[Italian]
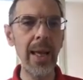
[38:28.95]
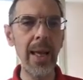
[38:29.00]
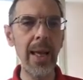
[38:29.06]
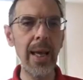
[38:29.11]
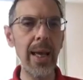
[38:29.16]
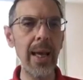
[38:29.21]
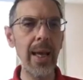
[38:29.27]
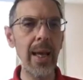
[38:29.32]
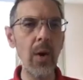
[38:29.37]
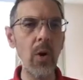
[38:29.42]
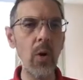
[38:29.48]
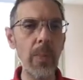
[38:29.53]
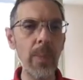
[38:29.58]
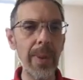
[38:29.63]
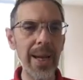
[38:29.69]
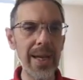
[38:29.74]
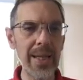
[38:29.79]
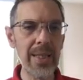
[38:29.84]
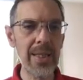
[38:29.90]
eh,
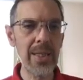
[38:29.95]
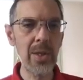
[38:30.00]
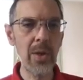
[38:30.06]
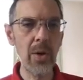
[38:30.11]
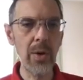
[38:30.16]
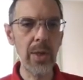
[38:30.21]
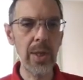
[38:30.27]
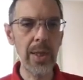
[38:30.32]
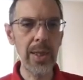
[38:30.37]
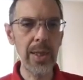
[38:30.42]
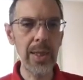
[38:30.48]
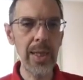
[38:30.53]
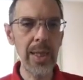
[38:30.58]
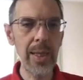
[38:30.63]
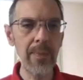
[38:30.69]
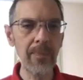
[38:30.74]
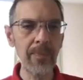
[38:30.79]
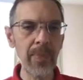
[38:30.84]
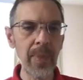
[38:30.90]
operazioni
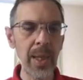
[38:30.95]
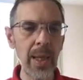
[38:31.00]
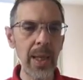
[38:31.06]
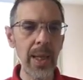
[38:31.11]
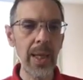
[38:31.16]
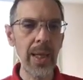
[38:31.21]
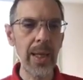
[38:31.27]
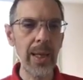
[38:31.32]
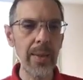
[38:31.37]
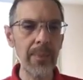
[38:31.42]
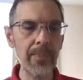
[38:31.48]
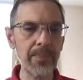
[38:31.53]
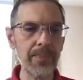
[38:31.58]
di eh,